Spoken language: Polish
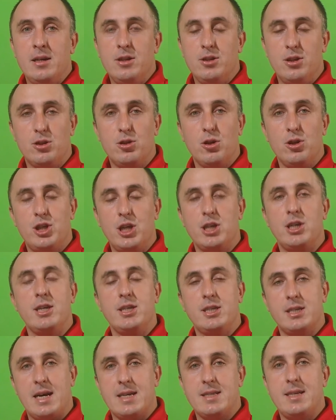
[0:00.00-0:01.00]
no to
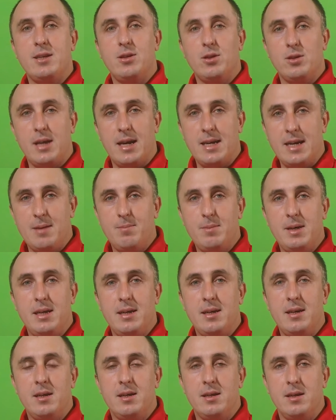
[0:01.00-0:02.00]
10 razy
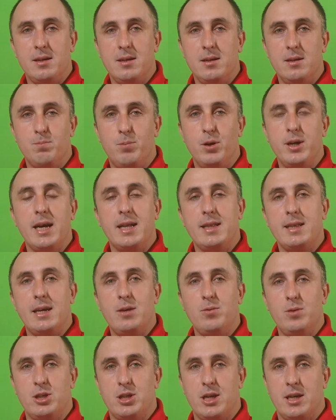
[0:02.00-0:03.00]
dodajemy po
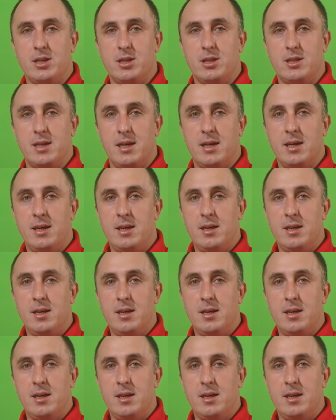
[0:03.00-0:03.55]
jednej łyżeczce.